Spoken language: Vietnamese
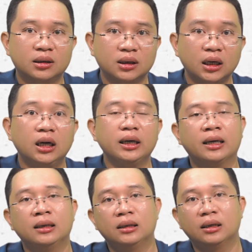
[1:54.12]
kích ứng nè
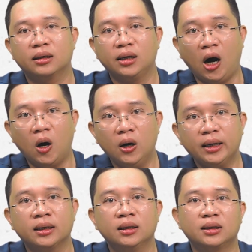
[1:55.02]
đỏ nè
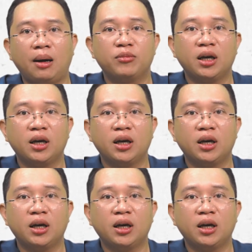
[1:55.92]
thậm